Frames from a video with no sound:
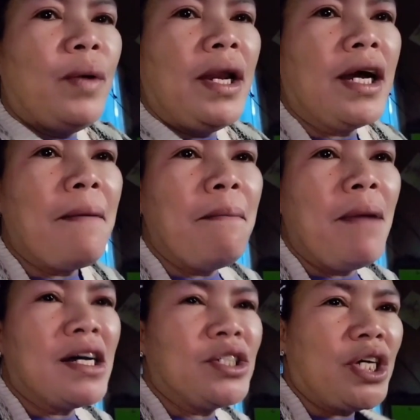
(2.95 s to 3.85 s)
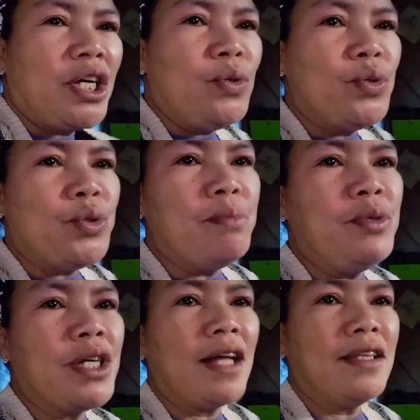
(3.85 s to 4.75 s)
Welcome back sa
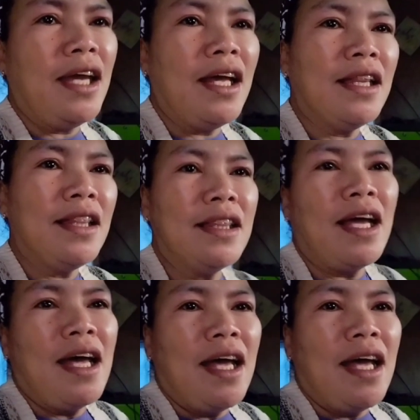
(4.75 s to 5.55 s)
YouTube channel